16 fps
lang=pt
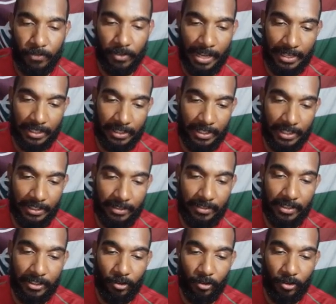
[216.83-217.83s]
Aqui está
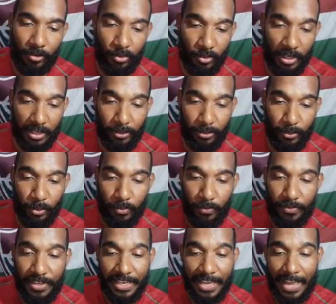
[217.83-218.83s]
dizendo, ó, jogador
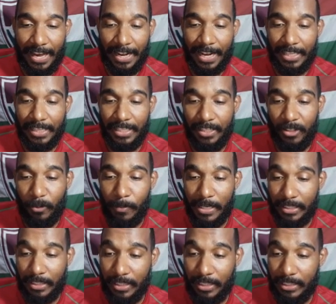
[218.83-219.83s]
vinha agradando
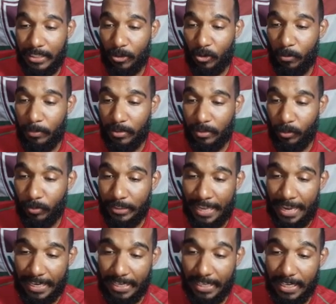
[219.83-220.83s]
bastante a comissão
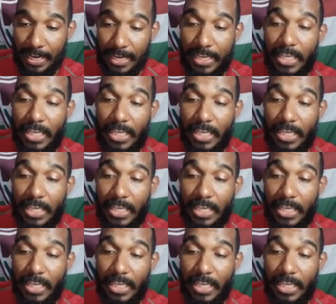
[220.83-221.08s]
técnica.